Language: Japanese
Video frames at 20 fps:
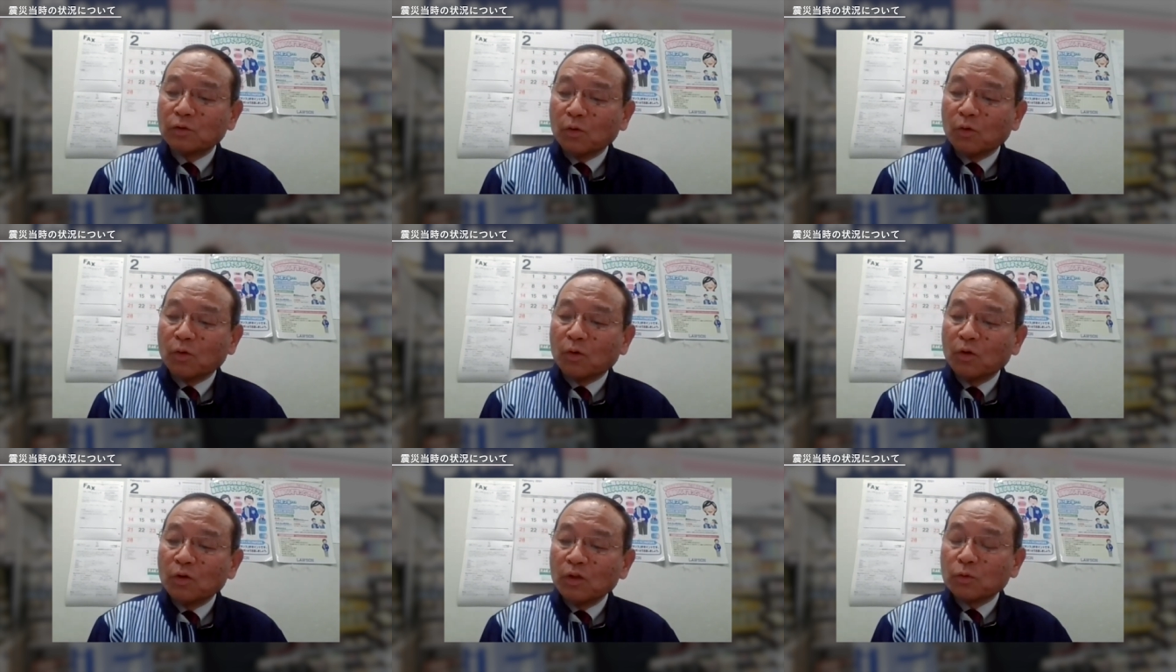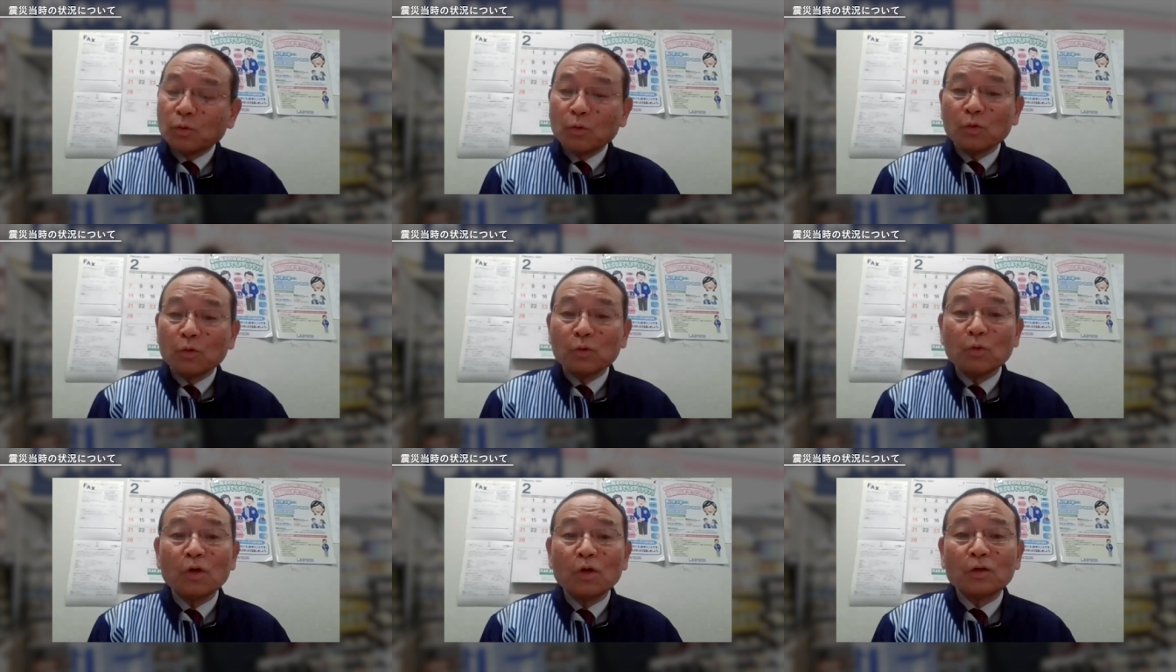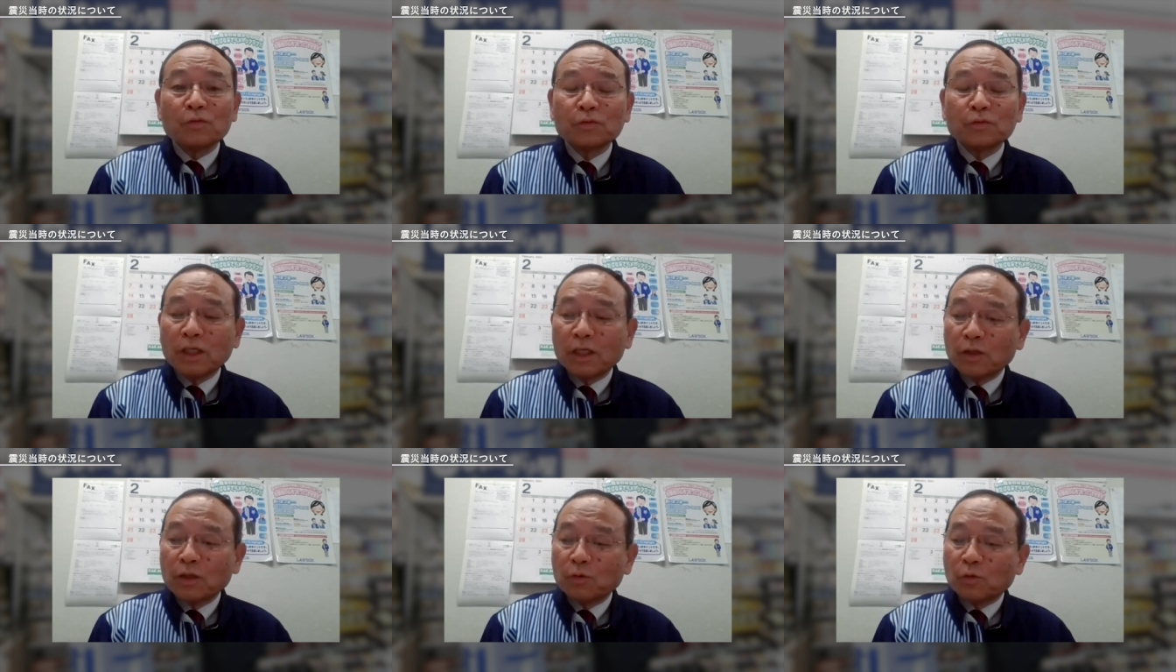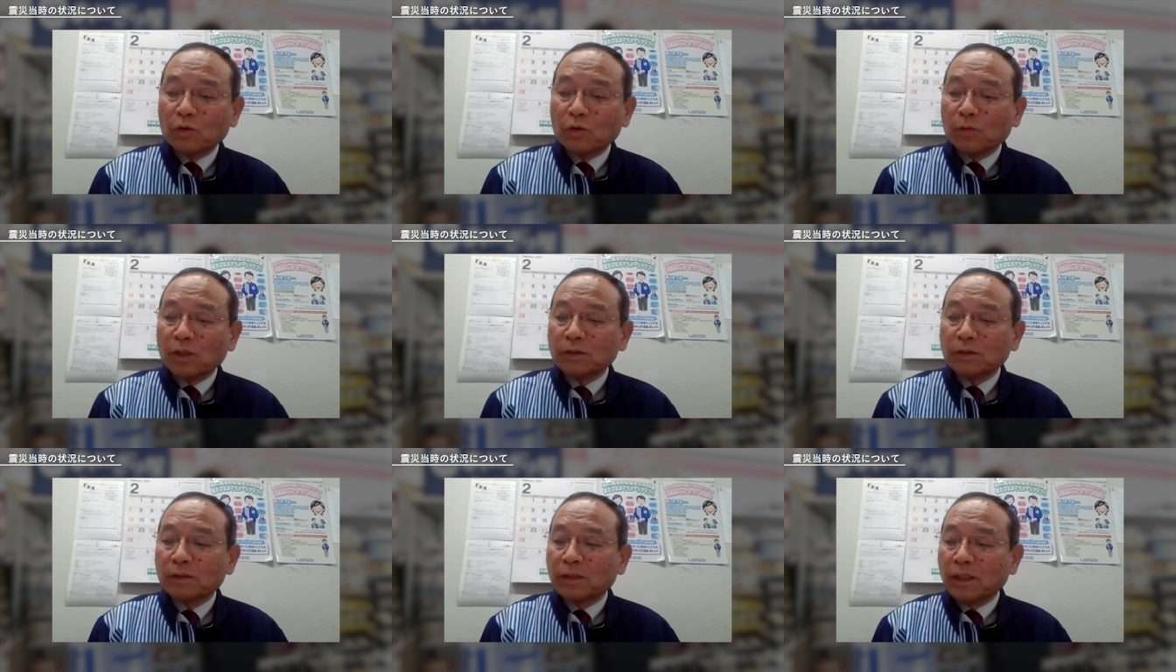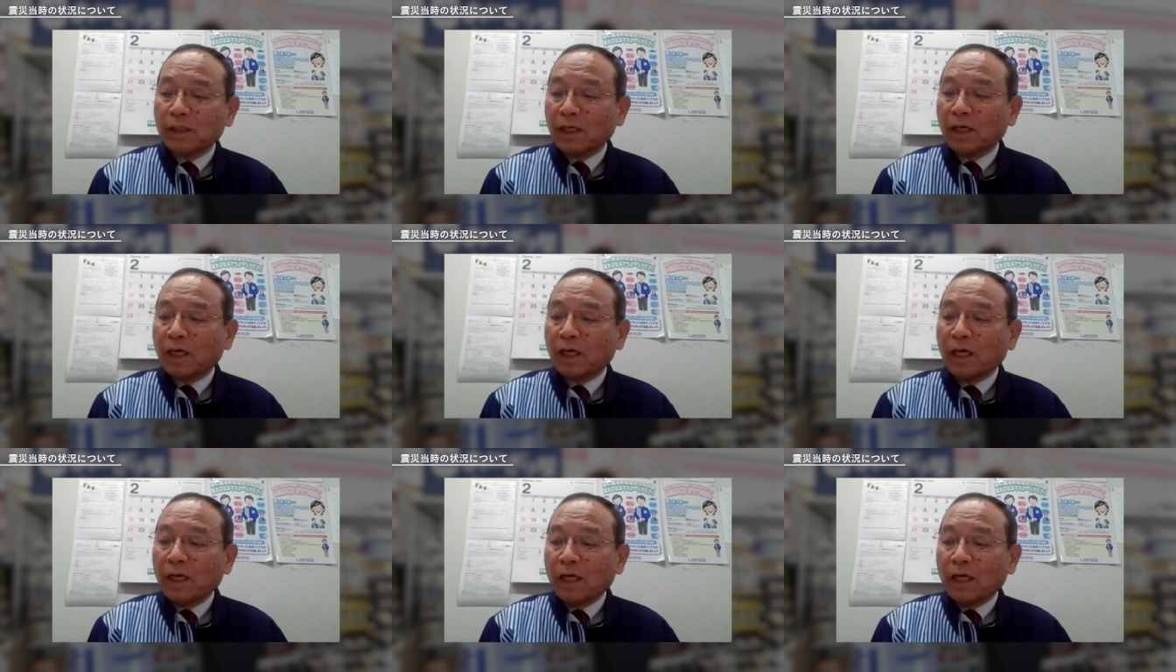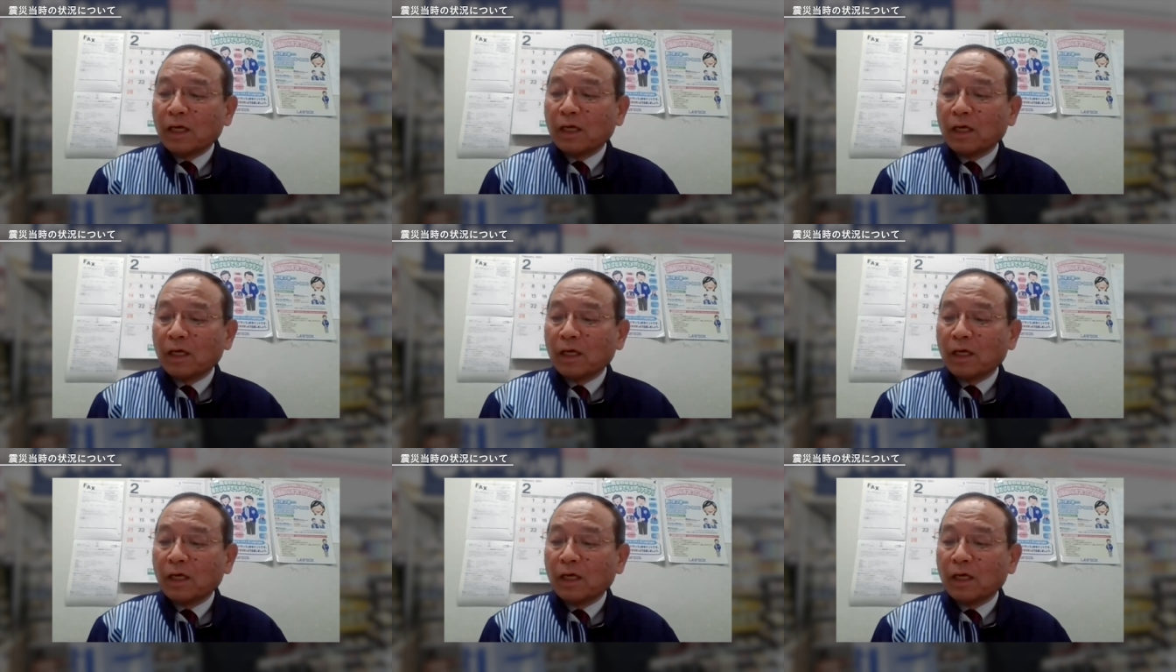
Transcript: と男の子が2人おりまして